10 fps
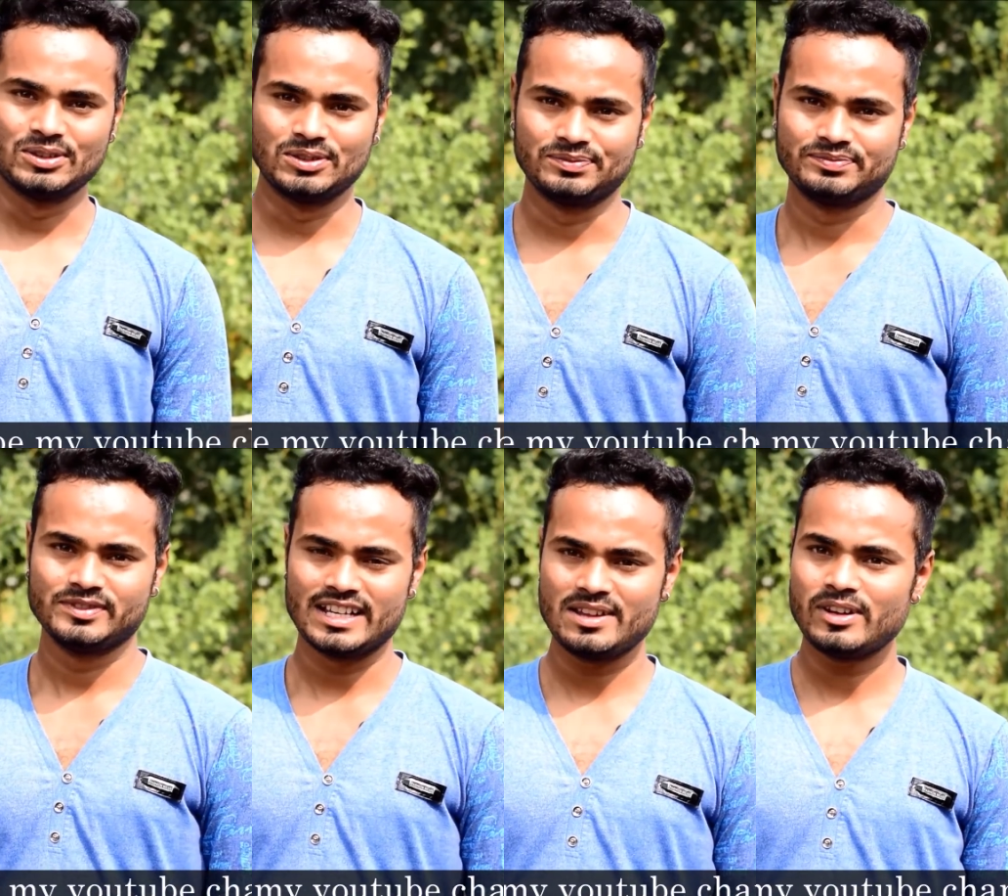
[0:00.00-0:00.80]
तो
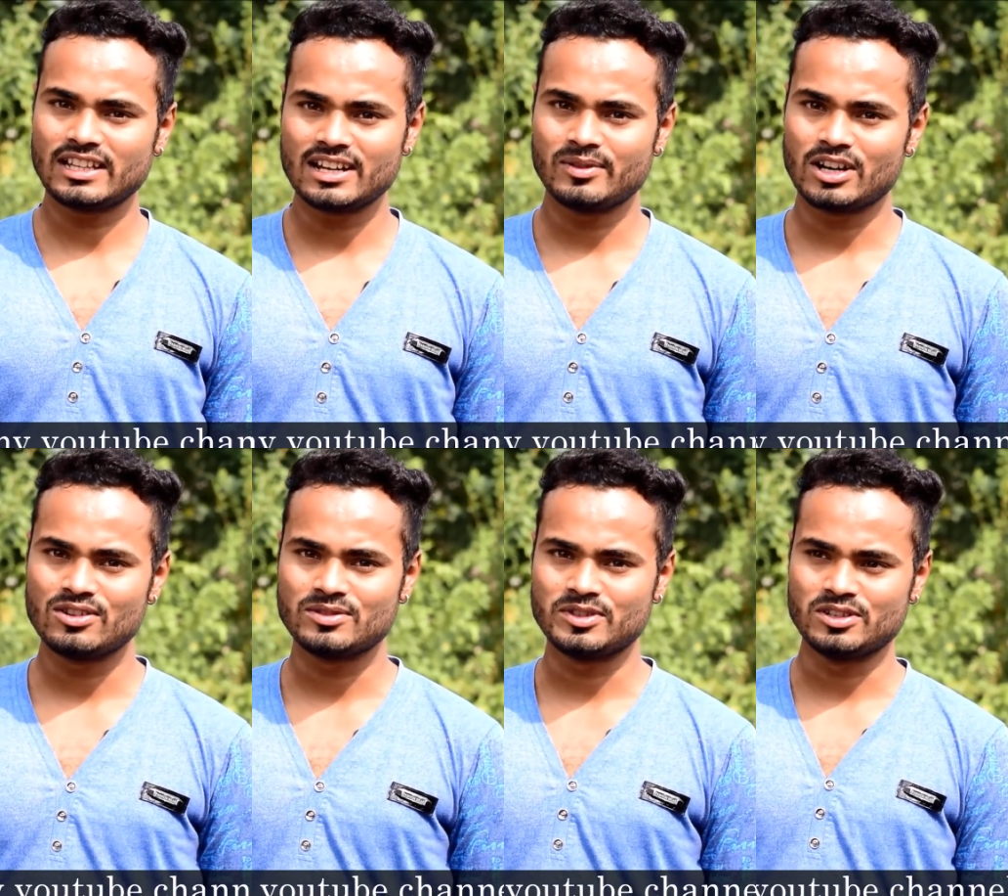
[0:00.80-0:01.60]
यही बताने वाला
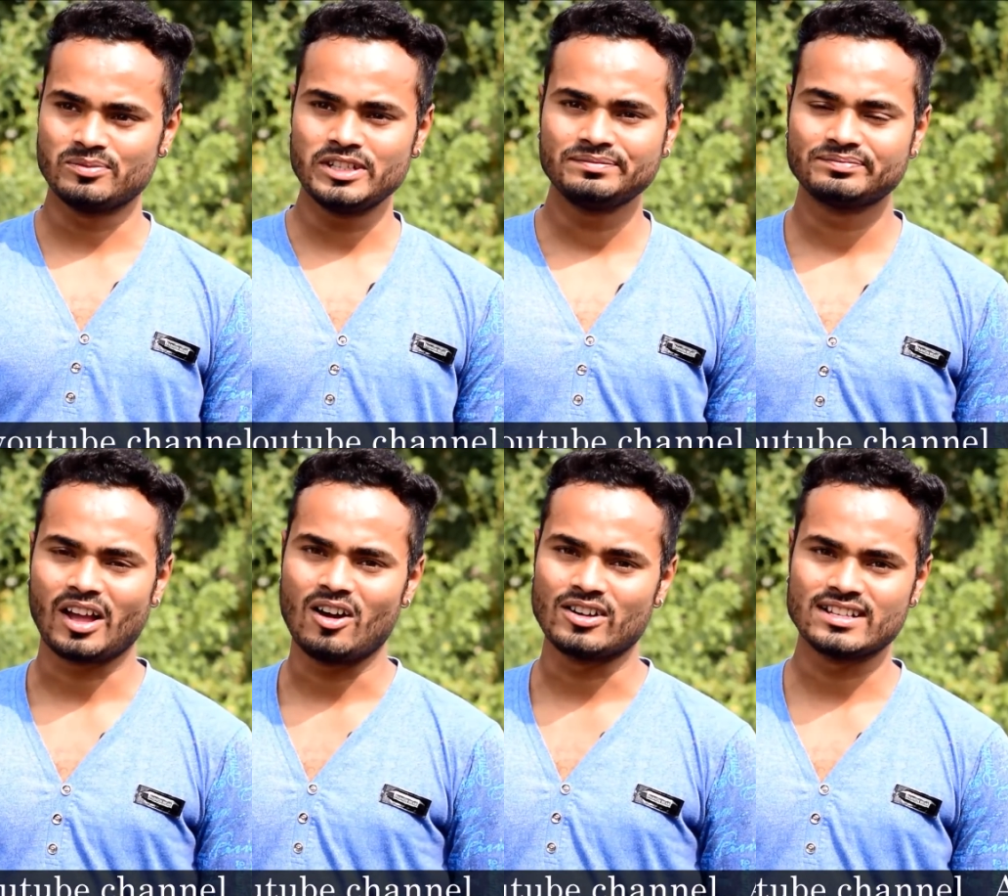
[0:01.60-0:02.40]
हूँ इस वीडियो में
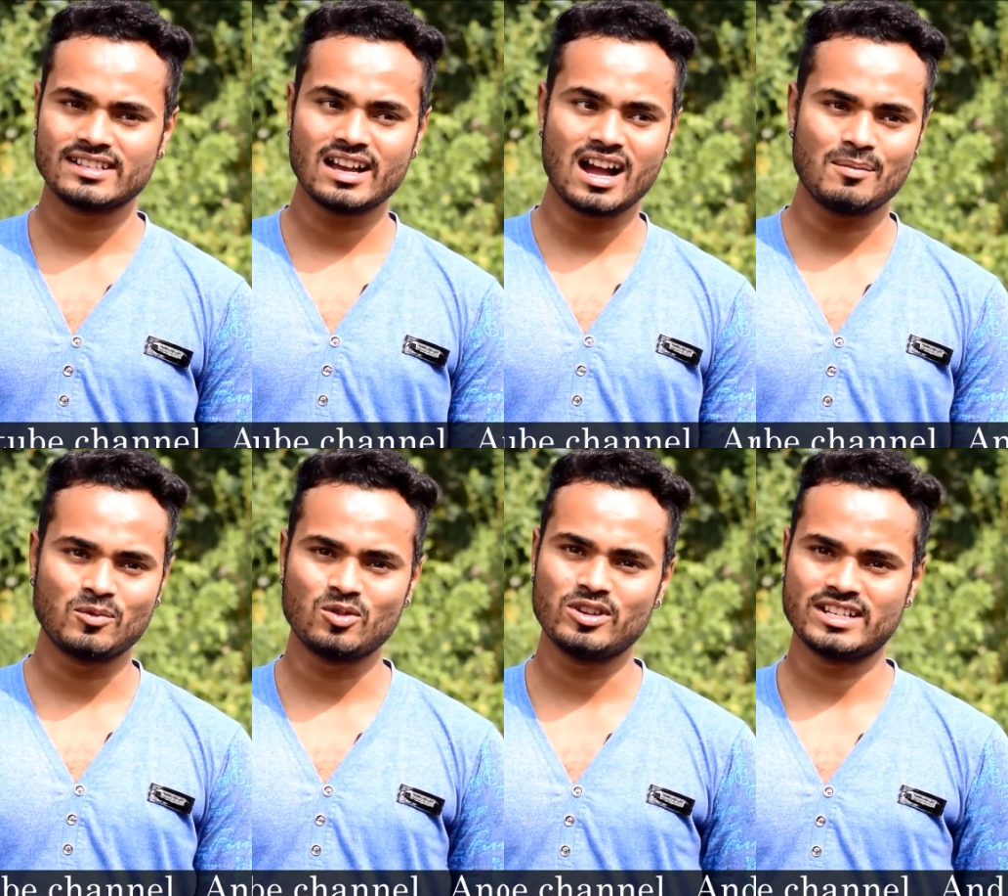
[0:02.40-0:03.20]
और इससे
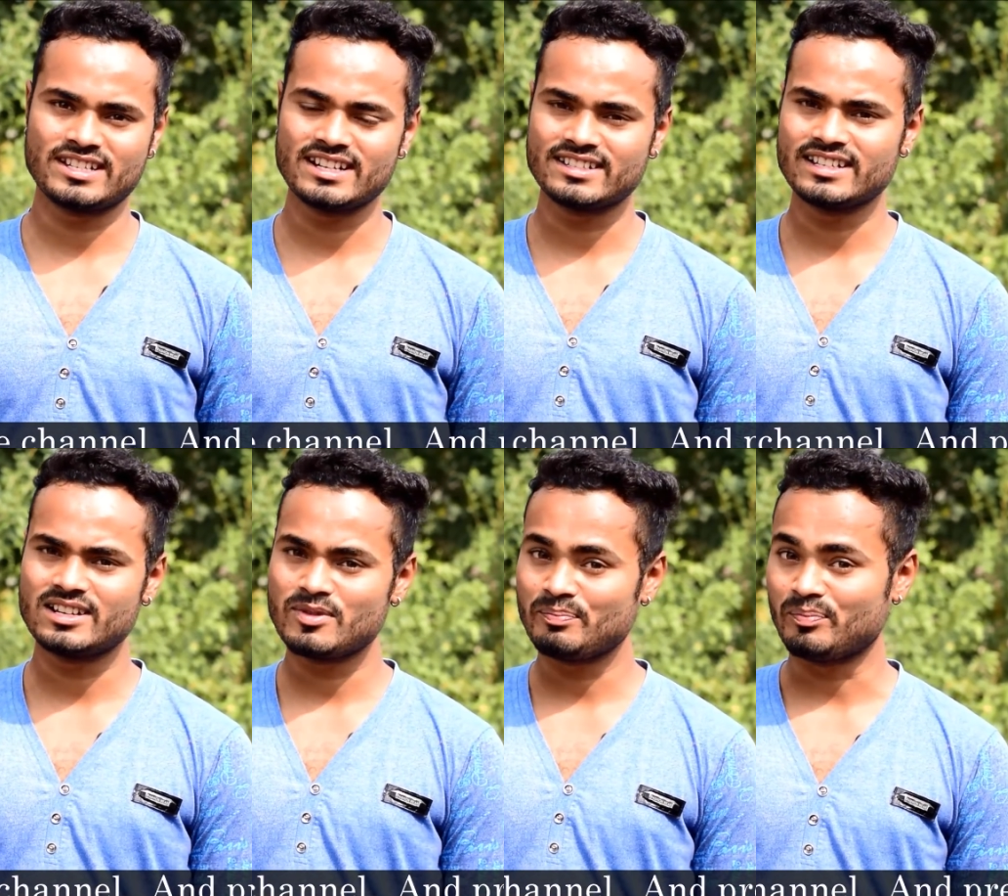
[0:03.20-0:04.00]
आपको स्टंट
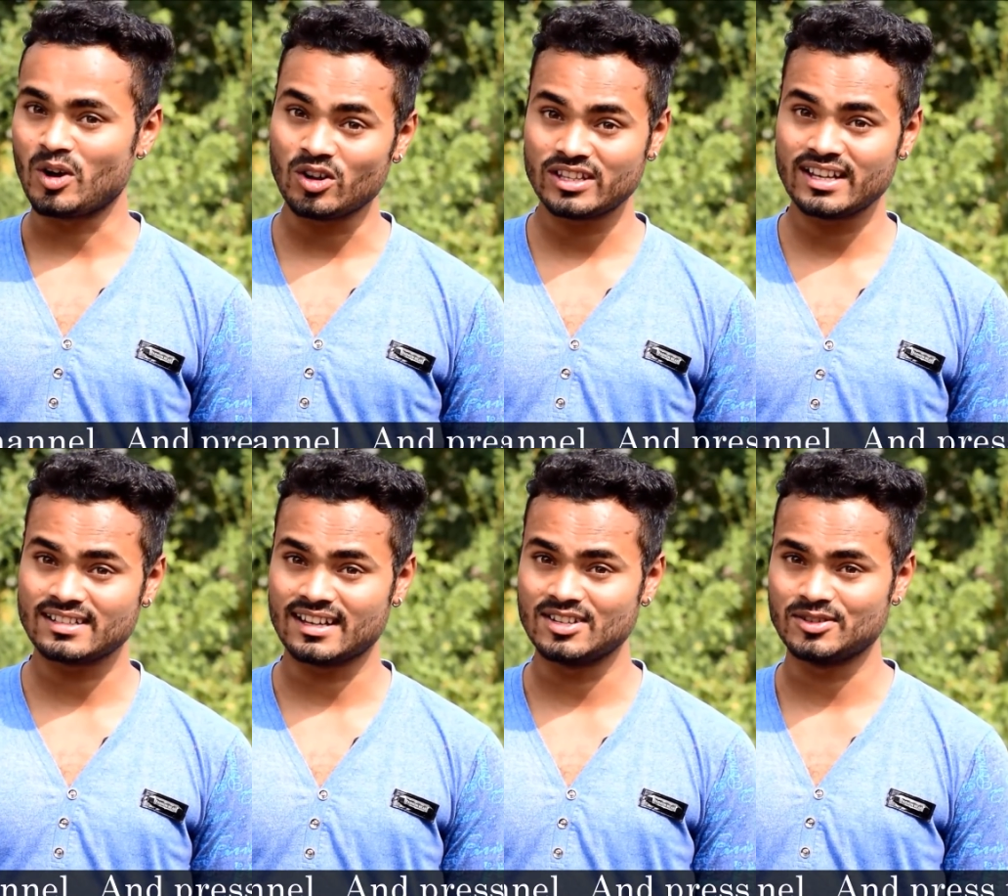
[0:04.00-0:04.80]
सीखने में बहुत ही
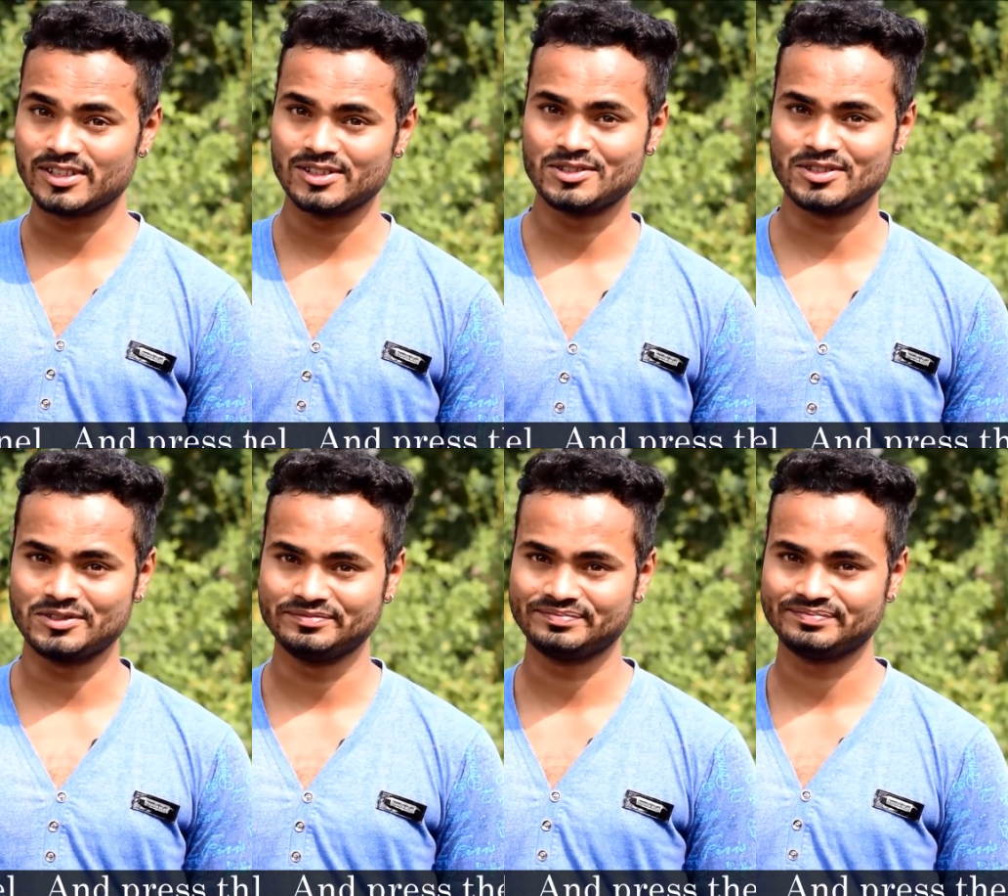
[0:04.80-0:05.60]
आसानी होगी दोस्तों